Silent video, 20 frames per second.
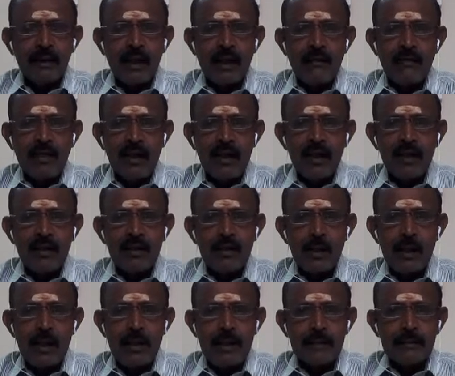
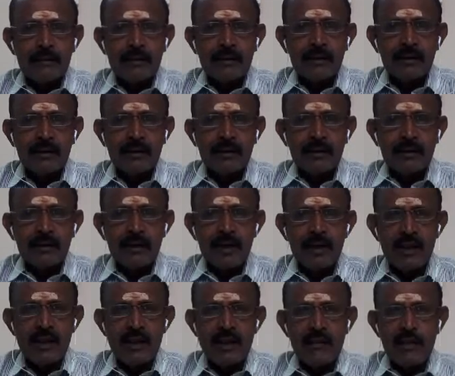நல்வணக்கத்துடன்
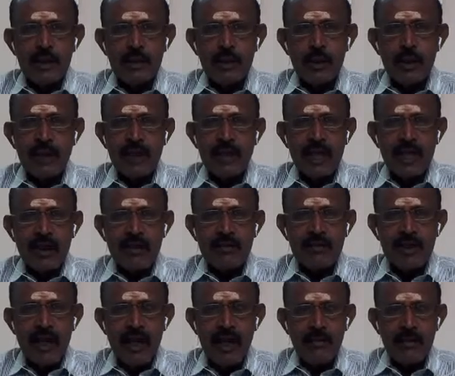சித்தி சிவா சோதிடர்
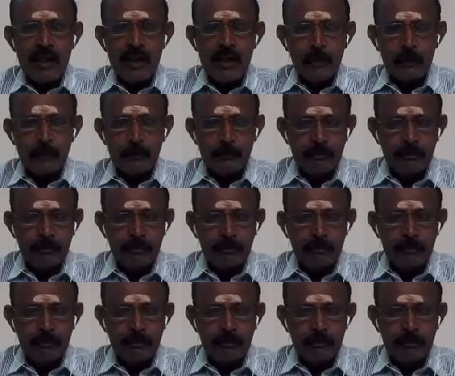எஸ் தங்கவேலு